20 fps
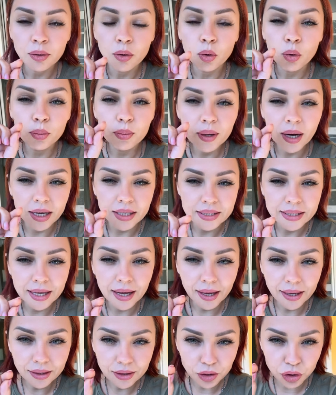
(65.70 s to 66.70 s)
убрать
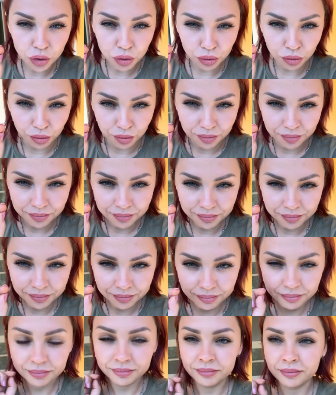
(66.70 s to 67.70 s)
галочку
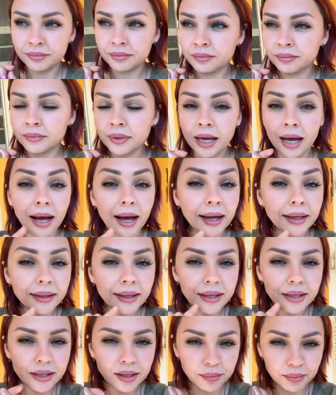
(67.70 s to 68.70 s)

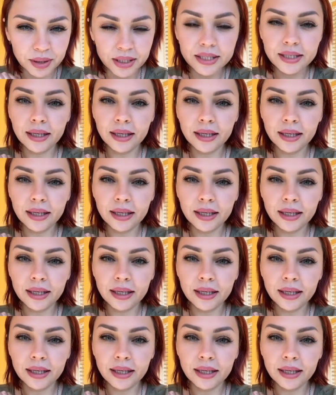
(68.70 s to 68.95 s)
анонимность.